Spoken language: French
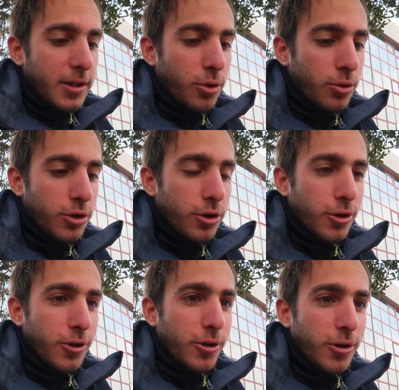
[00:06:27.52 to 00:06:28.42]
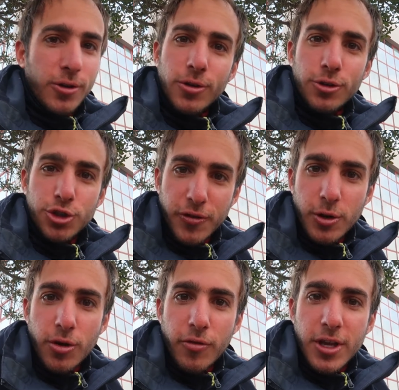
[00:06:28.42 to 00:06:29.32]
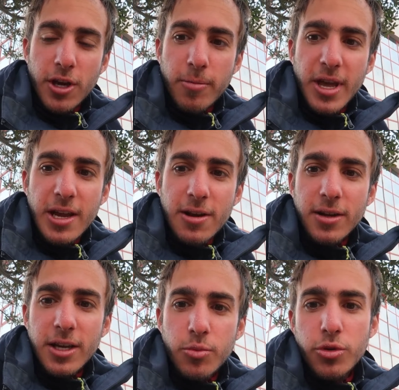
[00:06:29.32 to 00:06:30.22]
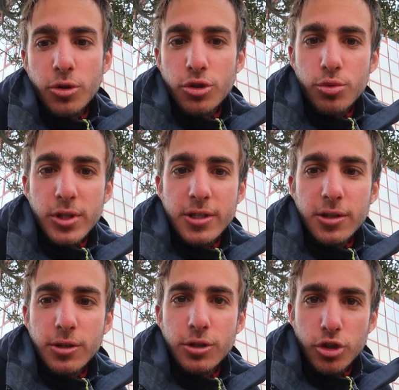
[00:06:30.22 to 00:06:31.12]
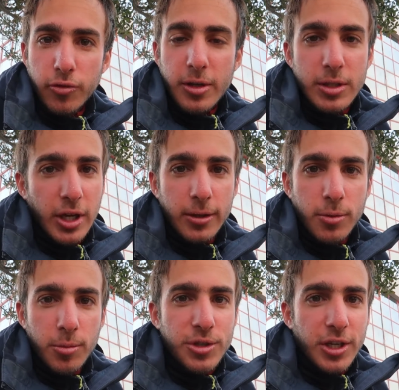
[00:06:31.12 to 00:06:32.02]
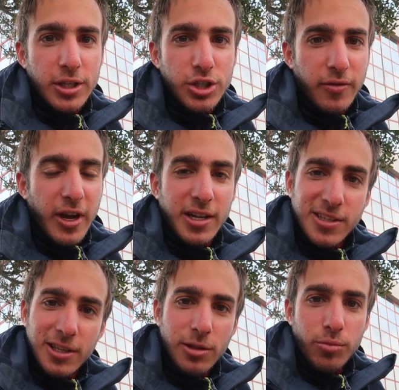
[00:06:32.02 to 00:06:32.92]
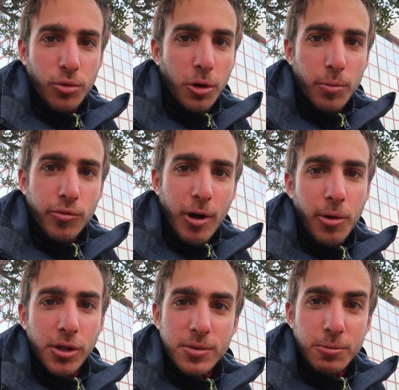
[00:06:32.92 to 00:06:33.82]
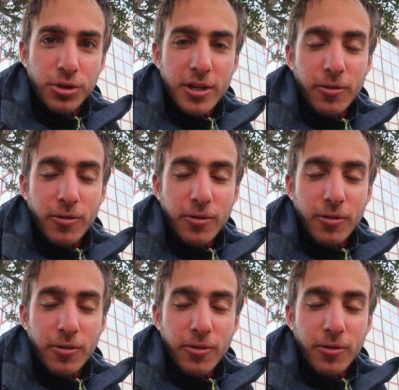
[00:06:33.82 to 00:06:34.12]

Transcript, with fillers: Donc euh, je vais lui envoyer un mail et puis ensuite je vais directement me diriger vers Athènes pour pouvoir prendre un petit peu